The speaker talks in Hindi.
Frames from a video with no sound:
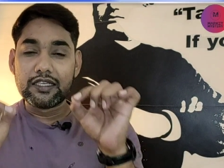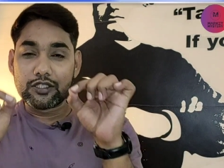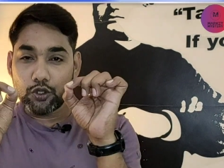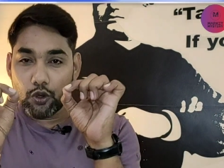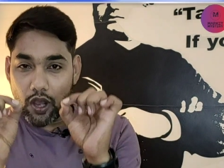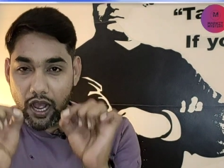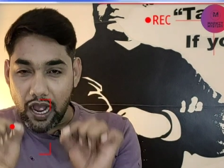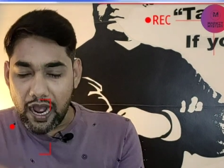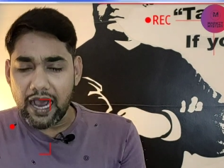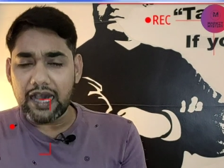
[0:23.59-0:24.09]

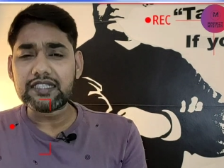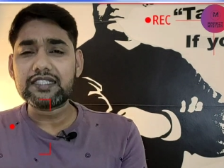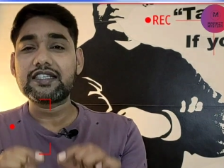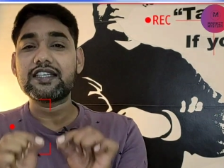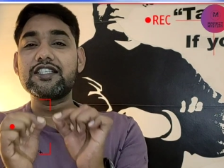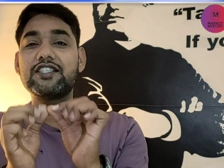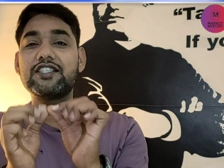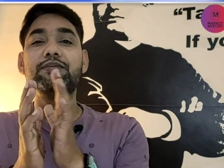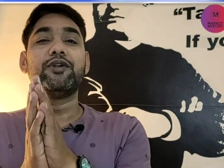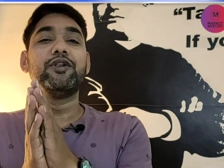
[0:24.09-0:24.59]
सो आज
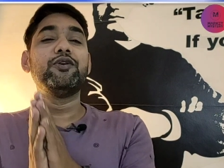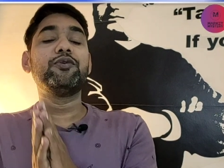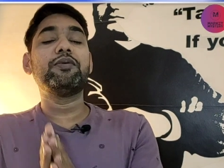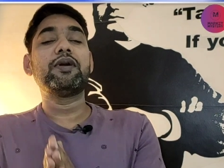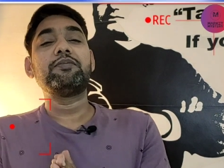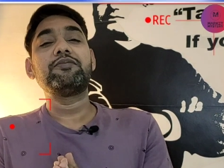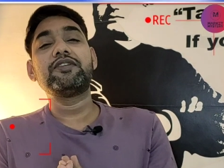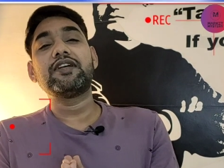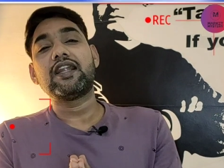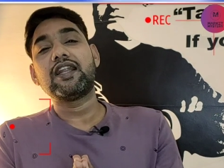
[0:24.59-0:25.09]
के इस वीडियो
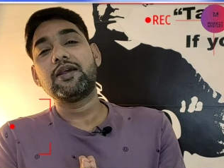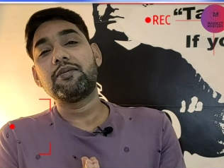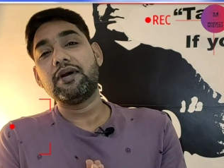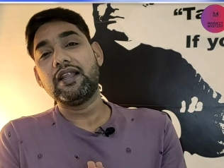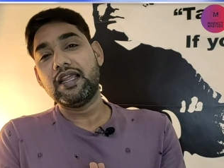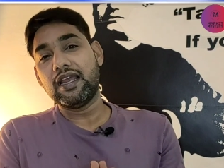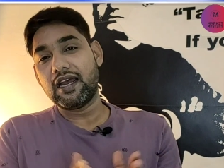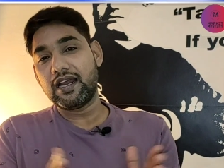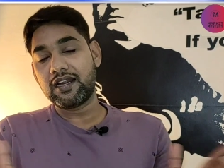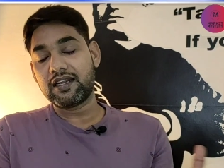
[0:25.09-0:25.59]
में हम जानने
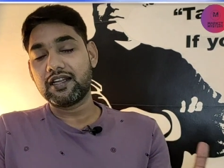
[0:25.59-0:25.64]
वाले